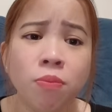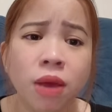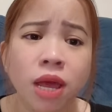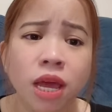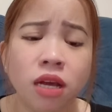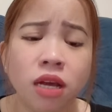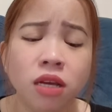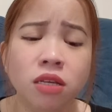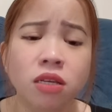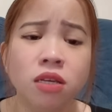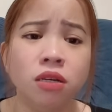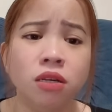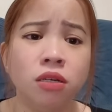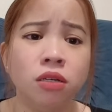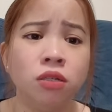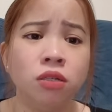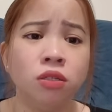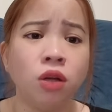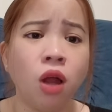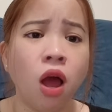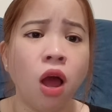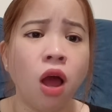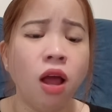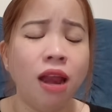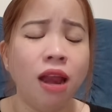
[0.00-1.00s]
biết dượng
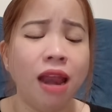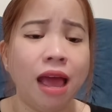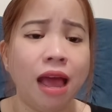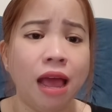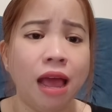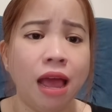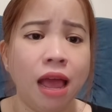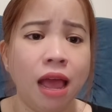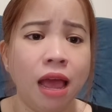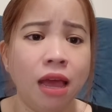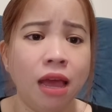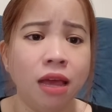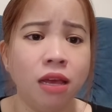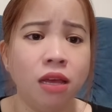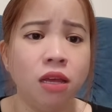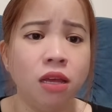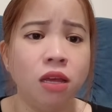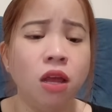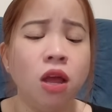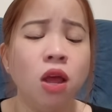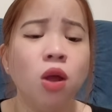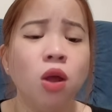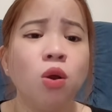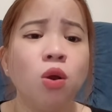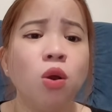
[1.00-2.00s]
nó là ai
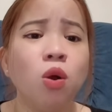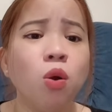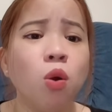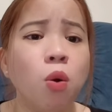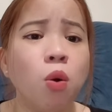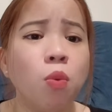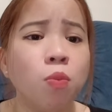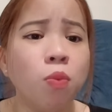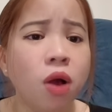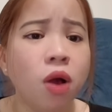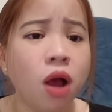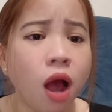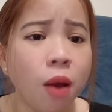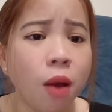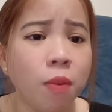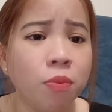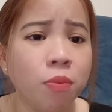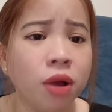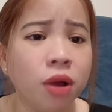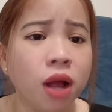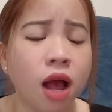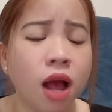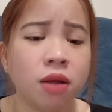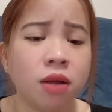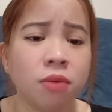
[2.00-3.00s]
nó cũng không
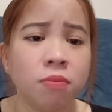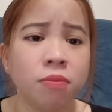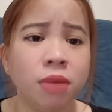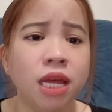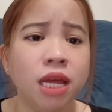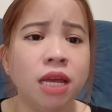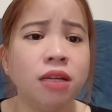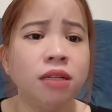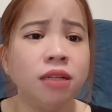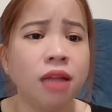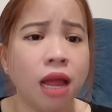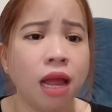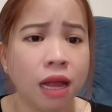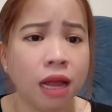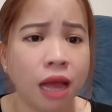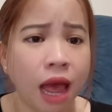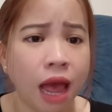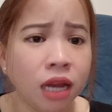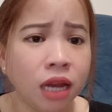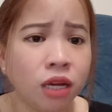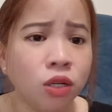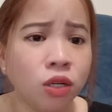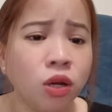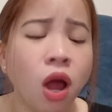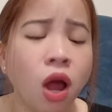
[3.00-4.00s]
cần biết thằng
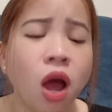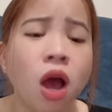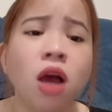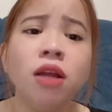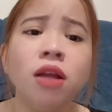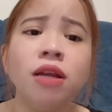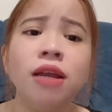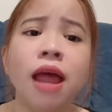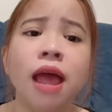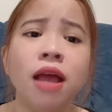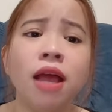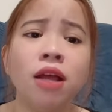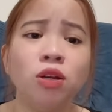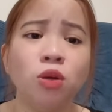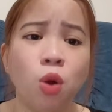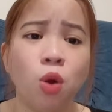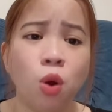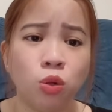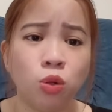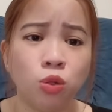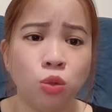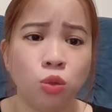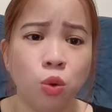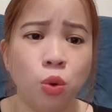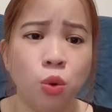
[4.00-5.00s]
anh nó đang
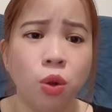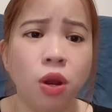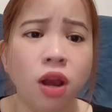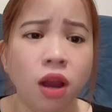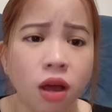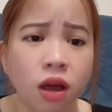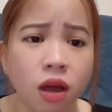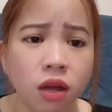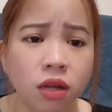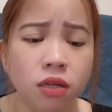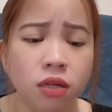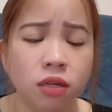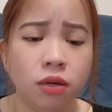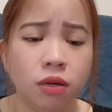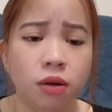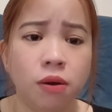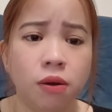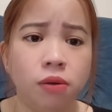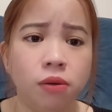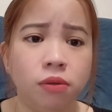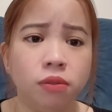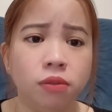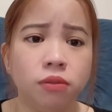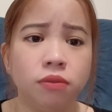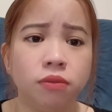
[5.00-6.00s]
độ tuổi lớn
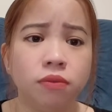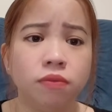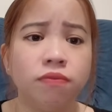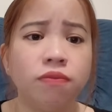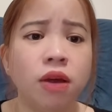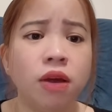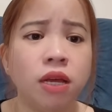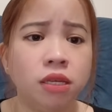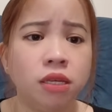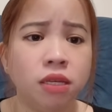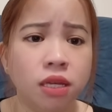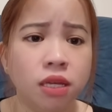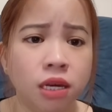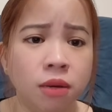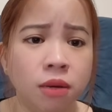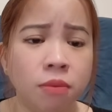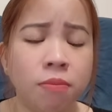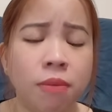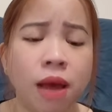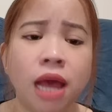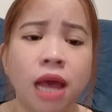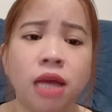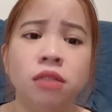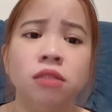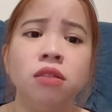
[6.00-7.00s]
và chính
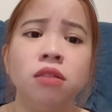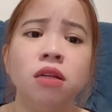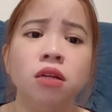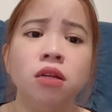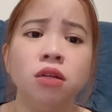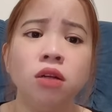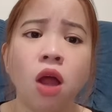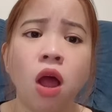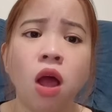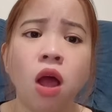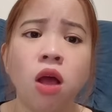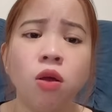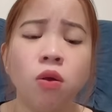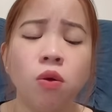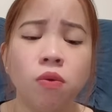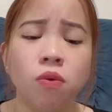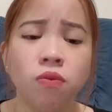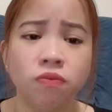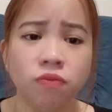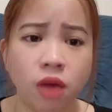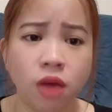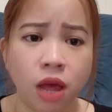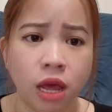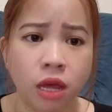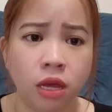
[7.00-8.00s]
bản thân nó
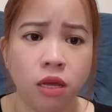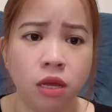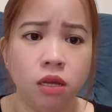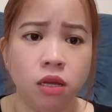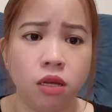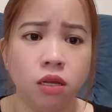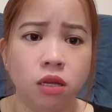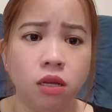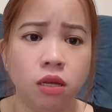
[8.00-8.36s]
cũng vậy